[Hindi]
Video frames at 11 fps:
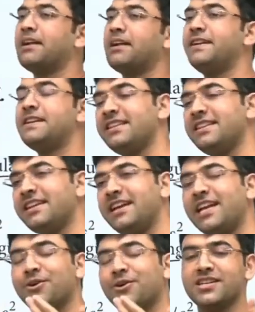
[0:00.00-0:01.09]
बट फिर
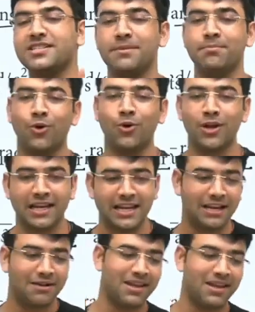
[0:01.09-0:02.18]
जिंदगी ने कुछ ऐसे मोड़ लिए